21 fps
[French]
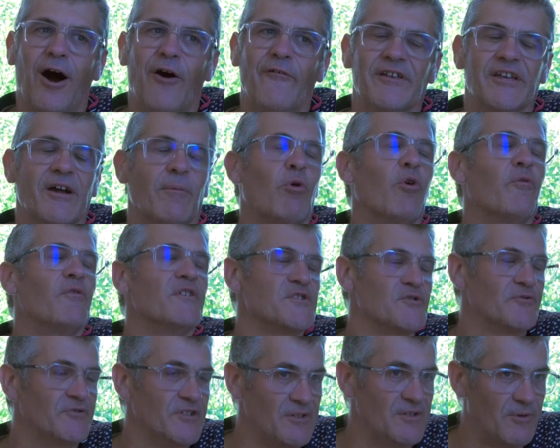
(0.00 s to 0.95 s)
On va dire
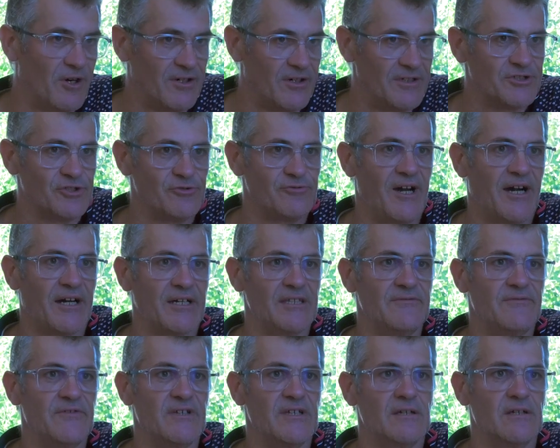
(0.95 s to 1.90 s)
professionnellement. Hein. Tu es
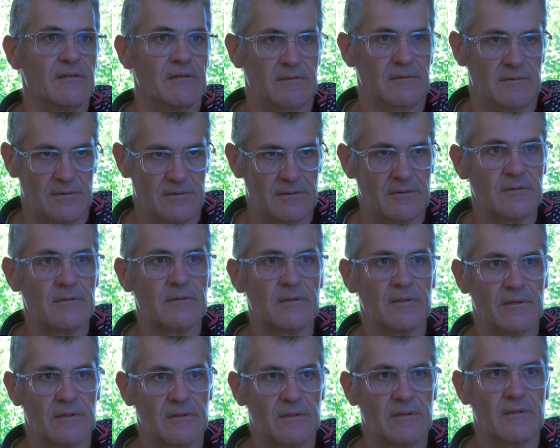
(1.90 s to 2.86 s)
arrivé. Euh, professionnellement, par
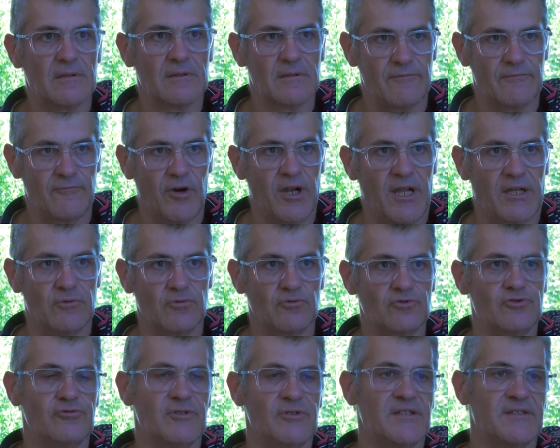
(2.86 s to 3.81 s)
contre, oui. Voilà,
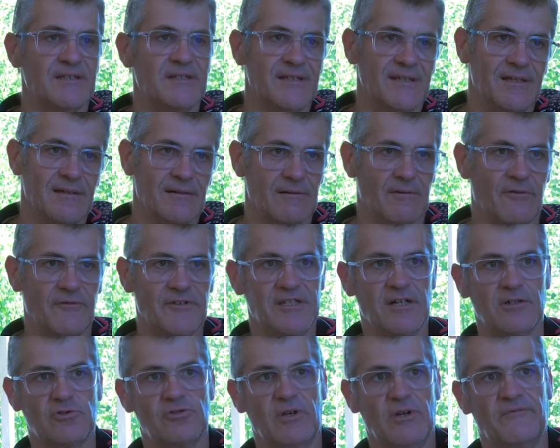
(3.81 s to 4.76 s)
donc tu étais, on va
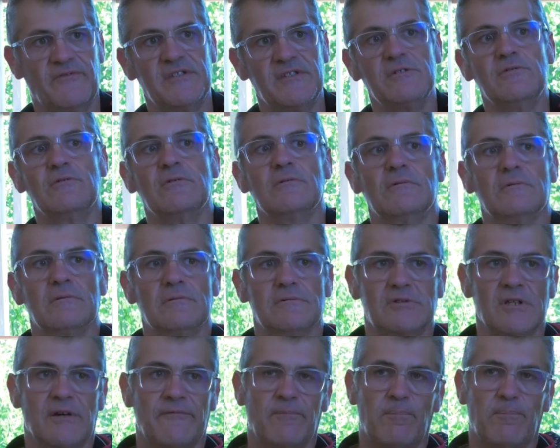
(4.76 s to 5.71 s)
dire tu as, fini une,
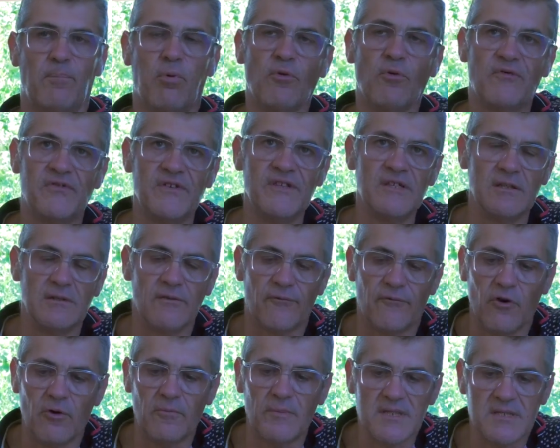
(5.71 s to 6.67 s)
tu as peaufiné une
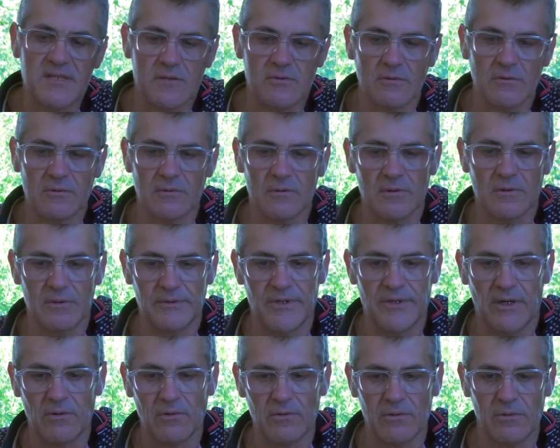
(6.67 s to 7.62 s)
formation
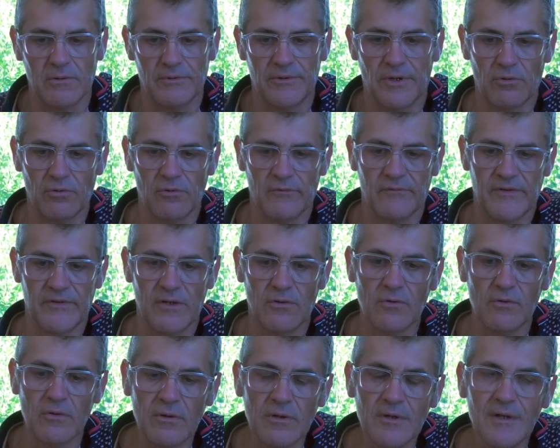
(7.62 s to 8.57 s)
dans le,
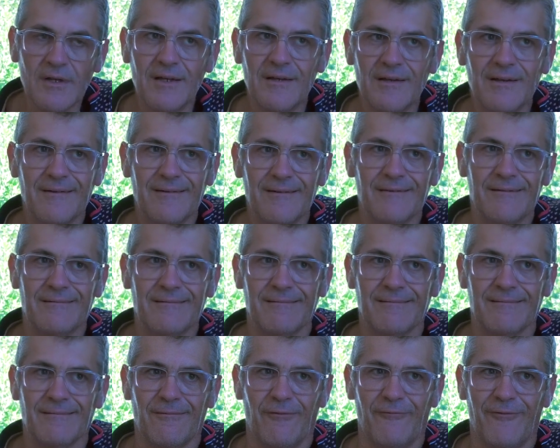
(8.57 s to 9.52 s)
vélo.
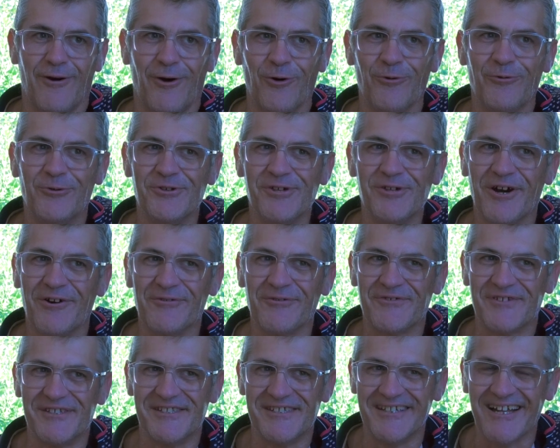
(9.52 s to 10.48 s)
On va revenir en
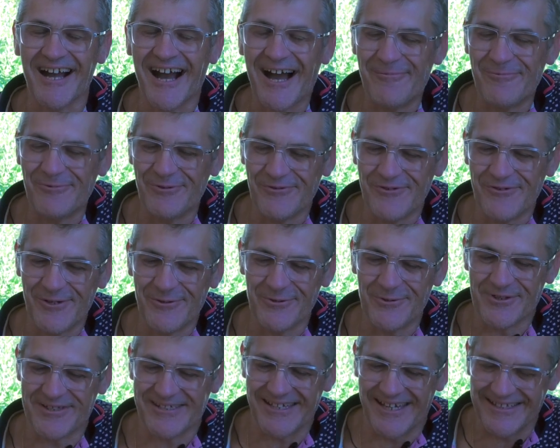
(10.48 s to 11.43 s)
fitigramme, le
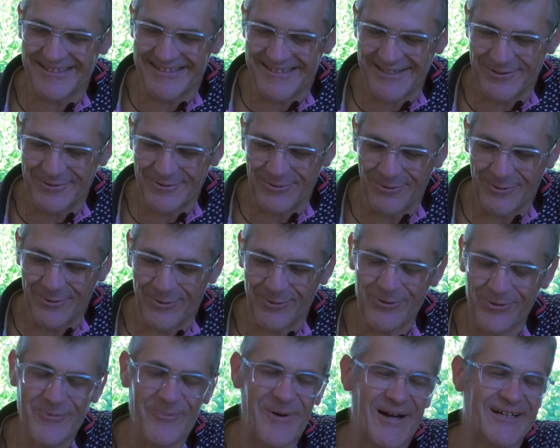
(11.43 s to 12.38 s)
vélo qui a été une
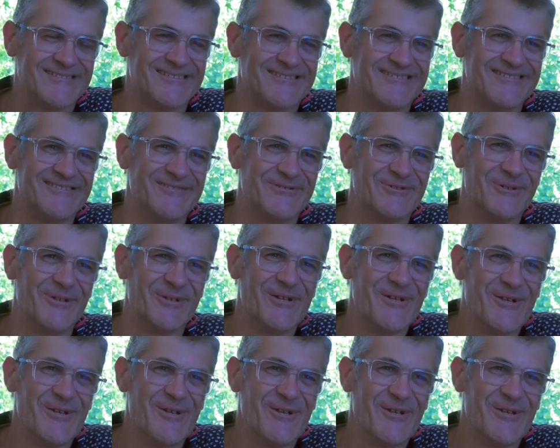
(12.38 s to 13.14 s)
longue partie de,